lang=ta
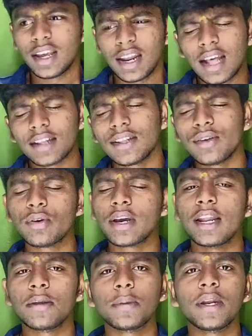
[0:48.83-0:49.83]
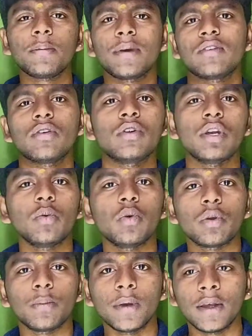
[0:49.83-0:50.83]
எல்லாத்தையும் கலெக்ட் பண்ணி பேசக்கூடிய
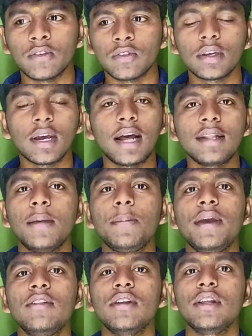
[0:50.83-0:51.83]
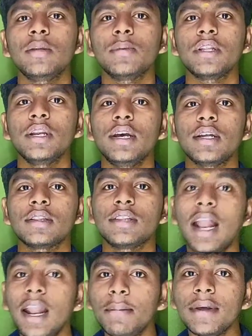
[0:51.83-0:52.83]
ஒரு பேஜ் அந்த பேஜ்ல இருந்து பாத்தீங்கன்னா
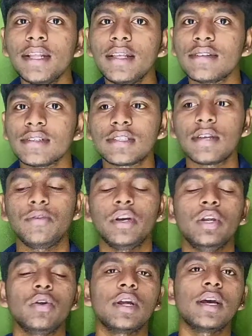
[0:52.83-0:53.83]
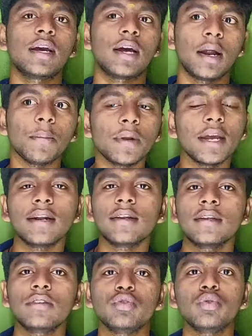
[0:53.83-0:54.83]
தளபதி சிக்ஸ்டி ஃபைவோட
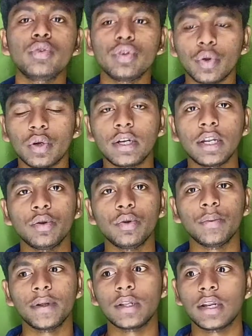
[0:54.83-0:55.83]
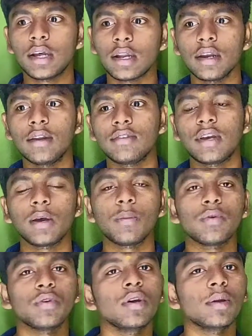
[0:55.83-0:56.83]
அப்டேட் ஜூன் டுவெண்ட்டி டூ பாத்தீங்கன்னா ரிலீஸ் ஆக
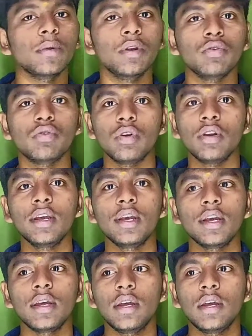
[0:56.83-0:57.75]
போகுது அப்படின்னு சொல்லி